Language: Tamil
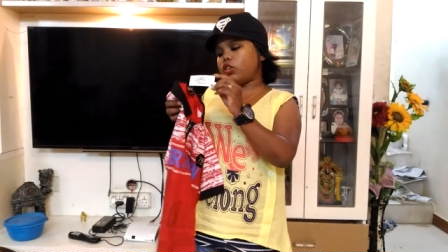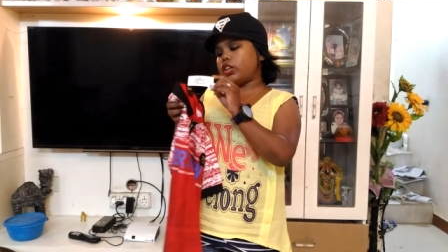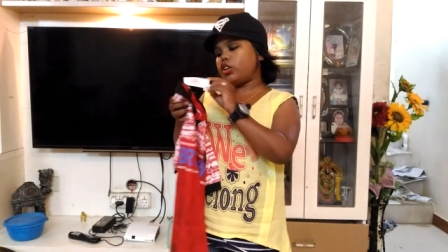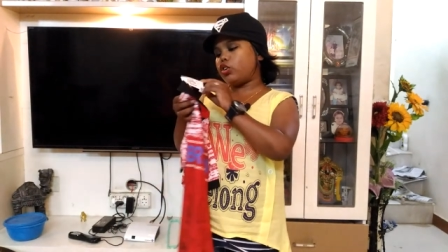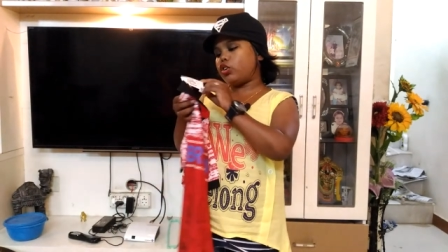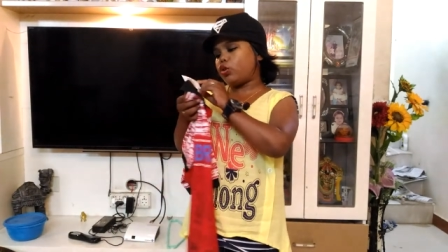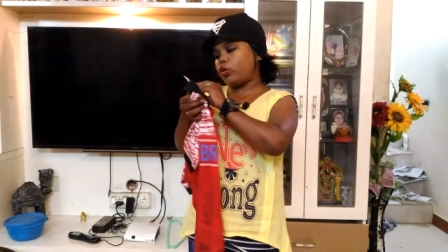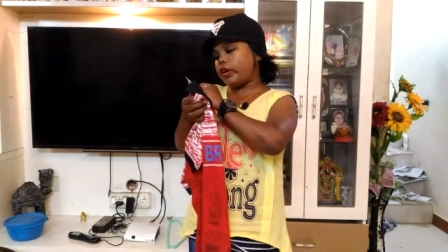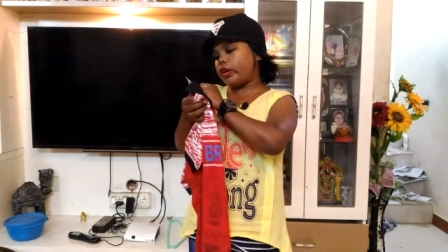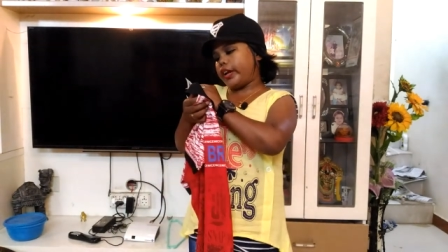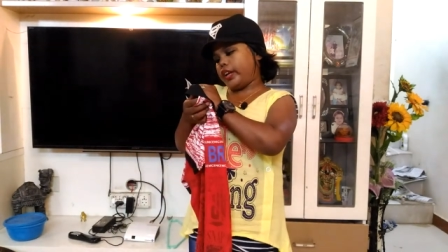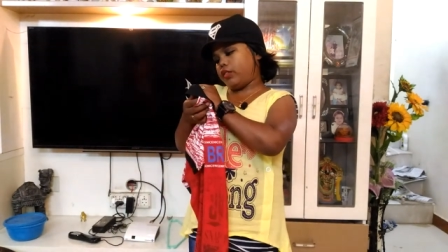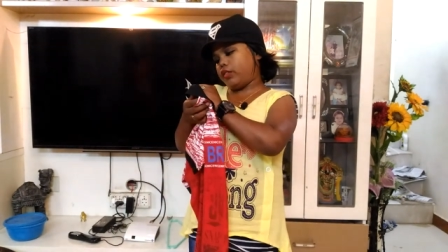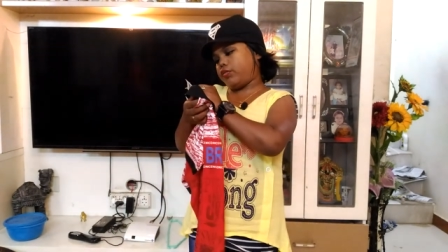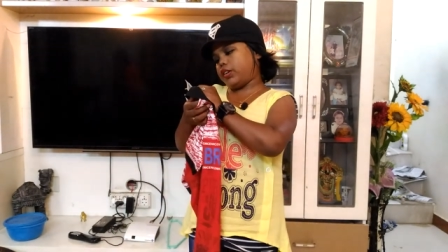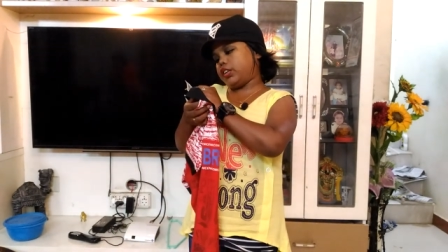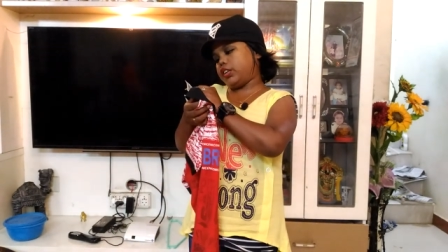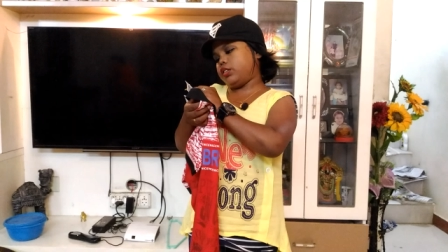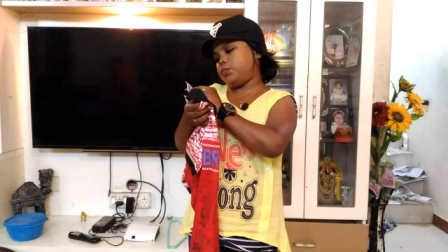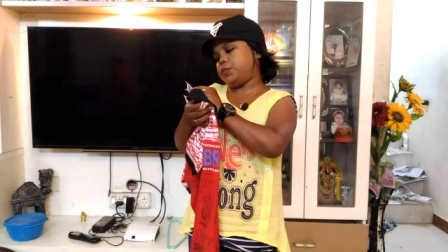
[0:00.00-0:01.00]
டூ நைன்டி ஃபைவ்
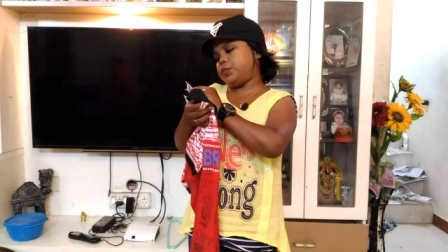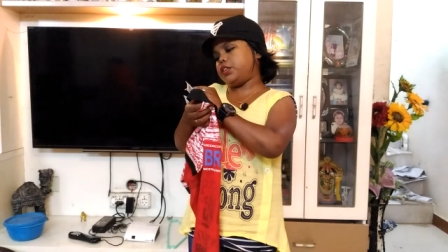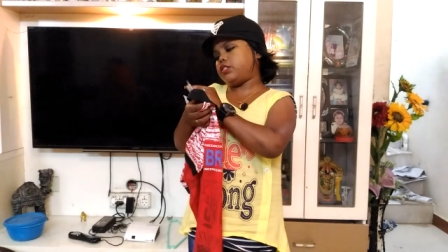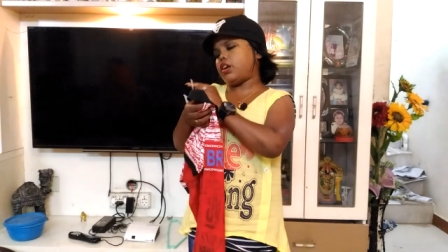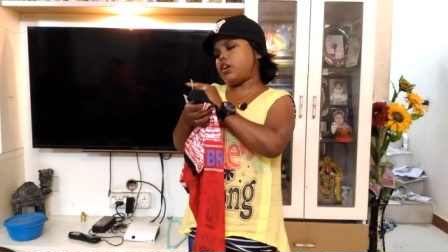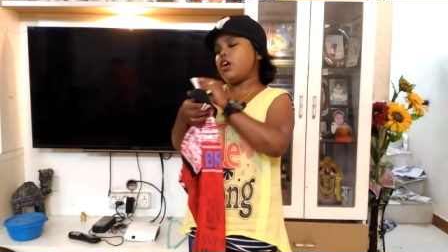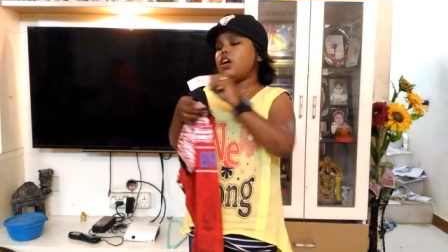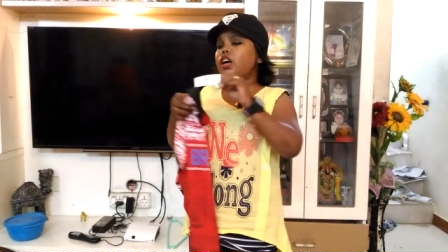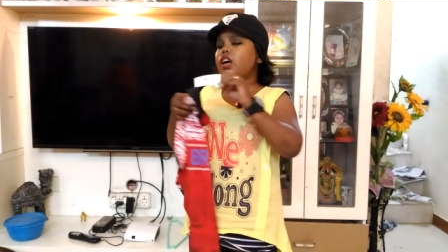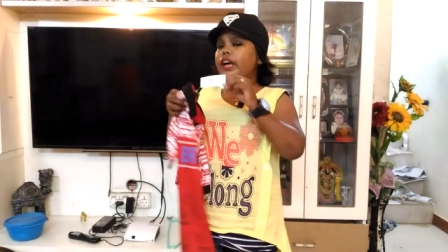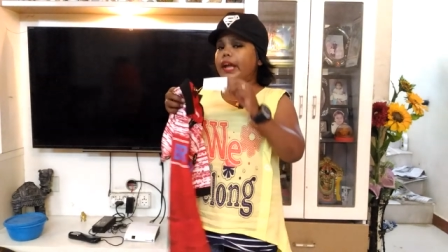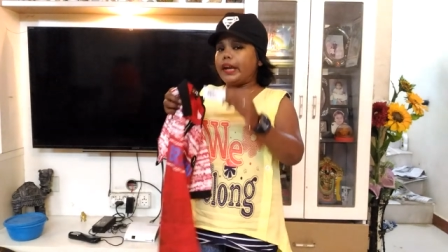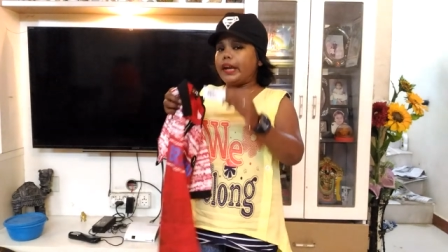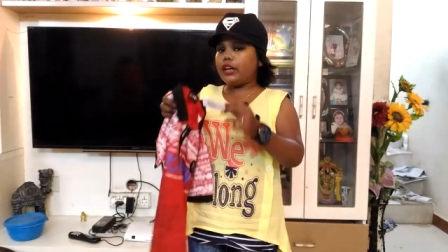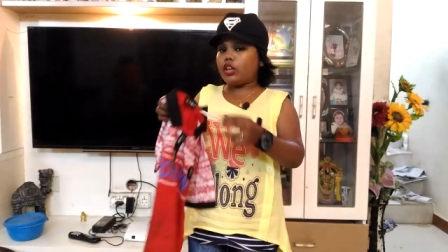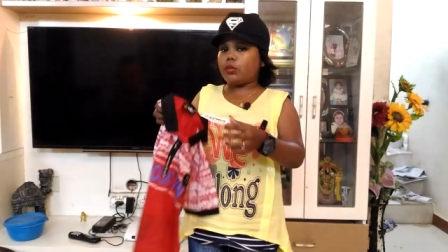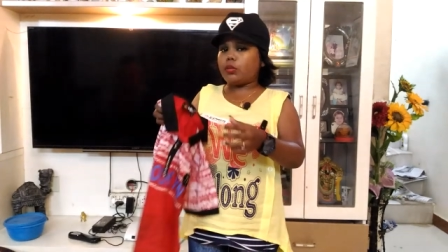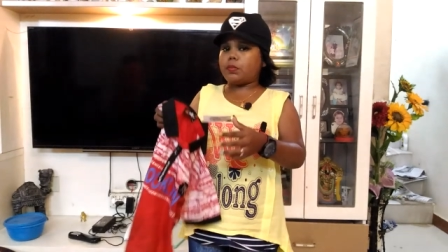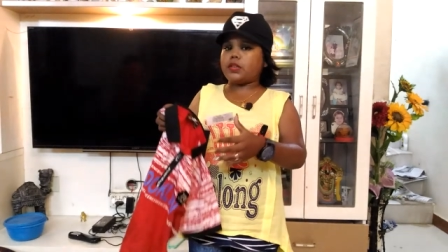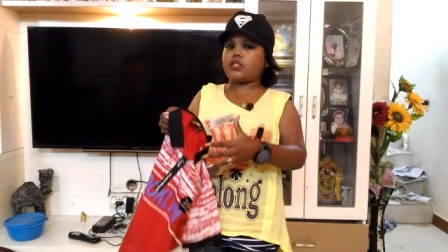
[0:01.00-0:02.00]
ருபீஸ் எயிட்டி
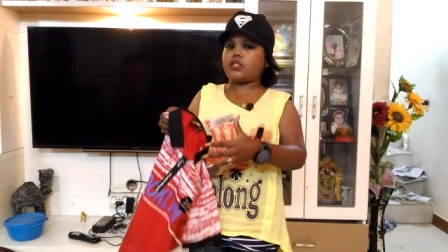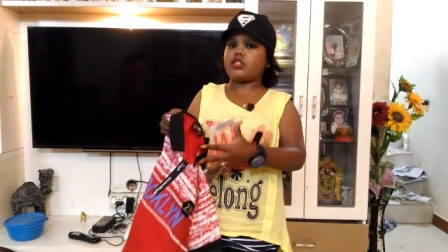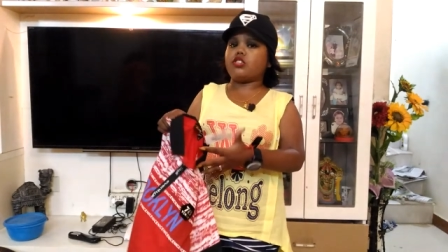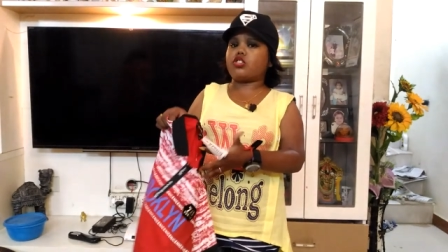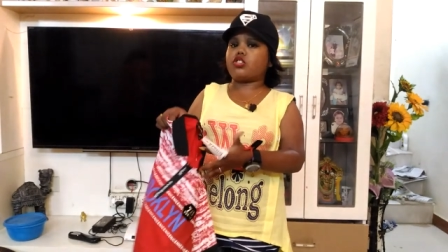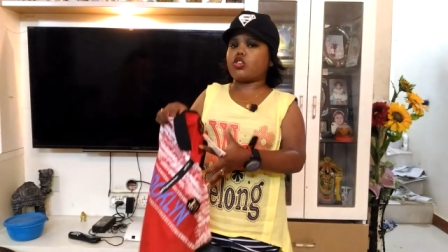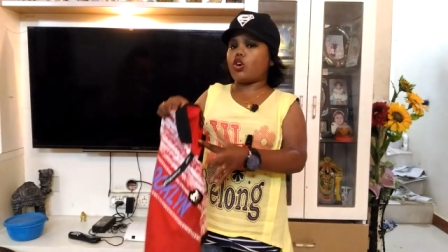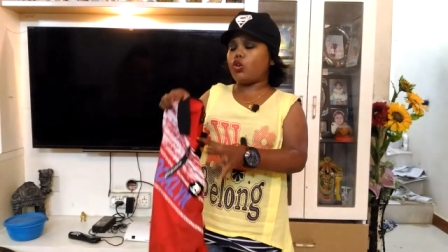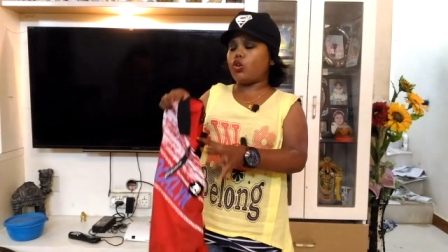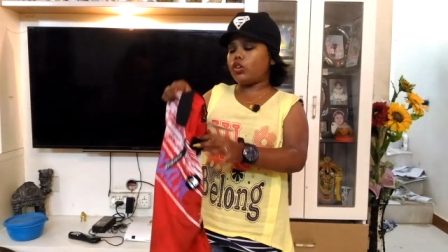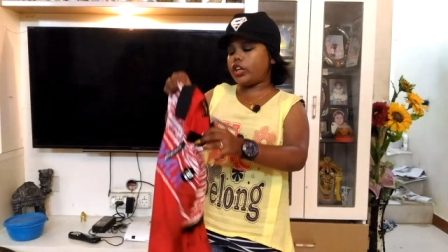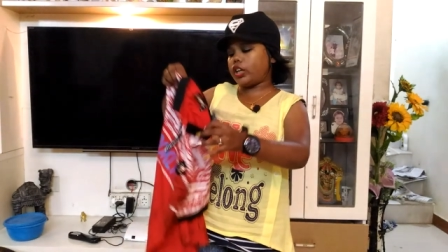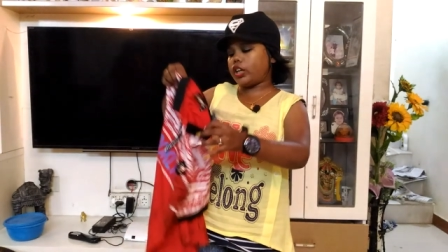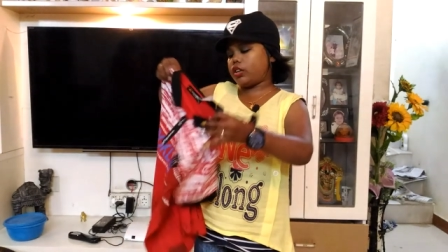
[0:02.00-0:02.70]
ருபீஸ் டிஸ்கவுண்ட்